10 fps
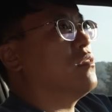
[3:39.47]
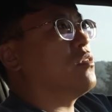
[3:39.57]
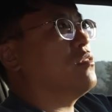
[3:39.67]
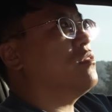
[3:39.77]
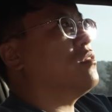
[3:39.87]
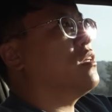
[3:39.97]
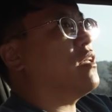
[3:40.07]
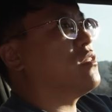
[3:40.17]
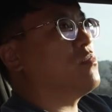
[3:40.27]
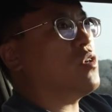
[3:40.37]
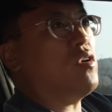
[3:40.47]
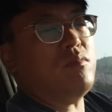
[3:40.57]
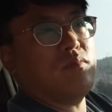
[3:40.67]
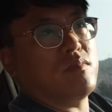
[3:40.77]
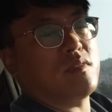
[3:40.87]
저희는 이게 지금
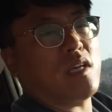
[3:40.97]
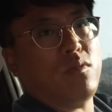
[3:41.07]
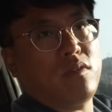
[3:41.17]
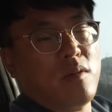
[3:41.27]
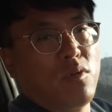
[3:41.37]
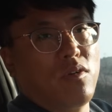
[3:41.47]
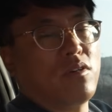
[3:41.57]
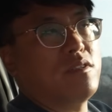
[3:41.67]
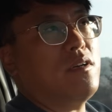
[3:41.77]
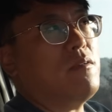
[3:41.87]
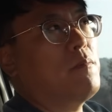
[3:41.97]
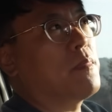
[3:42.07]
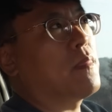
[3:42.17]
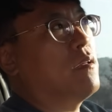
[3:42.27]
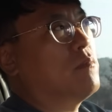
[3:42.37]
처음 사용을 해본 거거든요
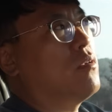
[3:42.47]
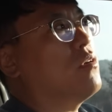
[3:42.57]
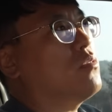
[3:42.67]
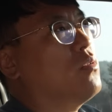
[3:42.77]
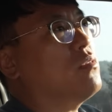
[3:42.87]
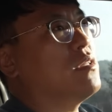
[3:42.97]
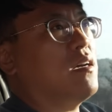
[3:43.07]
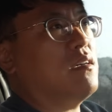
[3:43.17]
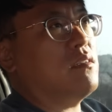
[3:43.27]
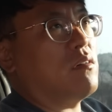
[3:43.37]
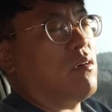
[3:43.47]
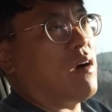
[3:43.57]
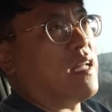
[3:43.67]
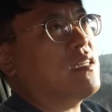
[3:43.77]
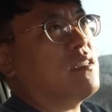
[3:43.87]
뭐 이것도 그냥
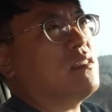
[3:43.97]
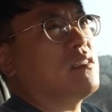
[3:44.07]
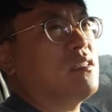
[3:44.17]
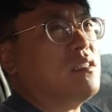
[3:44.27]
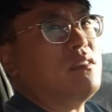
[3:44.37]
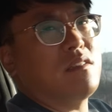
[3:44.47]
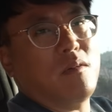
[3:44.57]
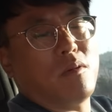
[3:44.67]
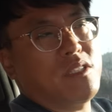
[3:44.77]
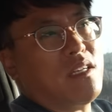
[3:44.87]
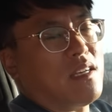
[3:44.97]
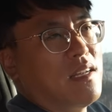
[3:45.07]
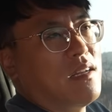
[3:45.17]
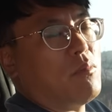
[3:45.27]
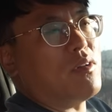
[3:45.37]
어, 아직까지는 큰 느낌 없이
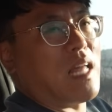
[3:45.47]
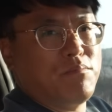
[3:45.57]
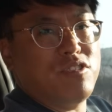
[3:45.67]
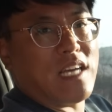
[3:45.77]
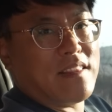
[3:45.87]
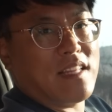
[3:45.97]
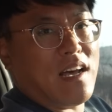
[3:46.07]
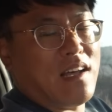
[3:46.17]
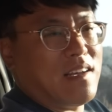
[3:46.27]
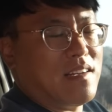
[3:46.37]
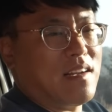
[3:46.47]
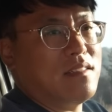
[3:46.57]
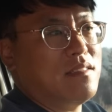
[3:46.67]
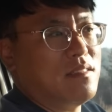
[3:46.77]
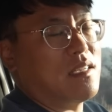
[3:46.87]
뭐 나쁘지 않다
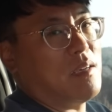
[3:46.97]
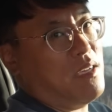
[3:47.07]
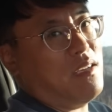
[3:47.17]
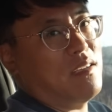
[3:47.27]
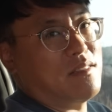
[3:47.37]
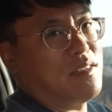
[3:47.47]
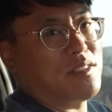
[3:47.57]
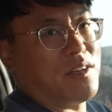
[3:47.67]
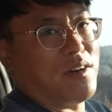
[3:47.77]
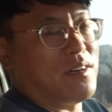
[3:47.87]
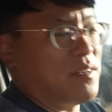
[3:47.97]
라는 느낌이 들었어요